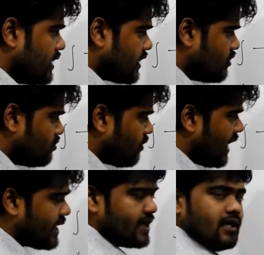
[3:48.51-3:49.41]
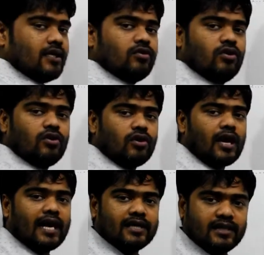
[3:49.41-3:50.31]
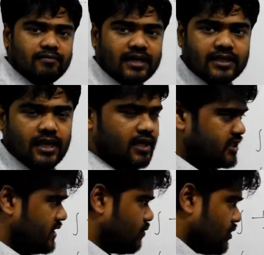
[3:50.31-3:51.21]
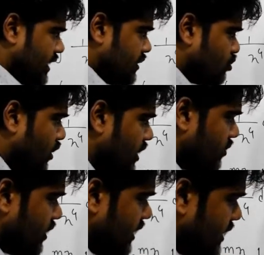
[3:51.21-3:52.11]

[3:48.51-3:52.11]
কিন্তু আঙ্কেল কি করলো আন্টির বাজারের লিস্টের মতো আগে তৈরি করে নিয়ে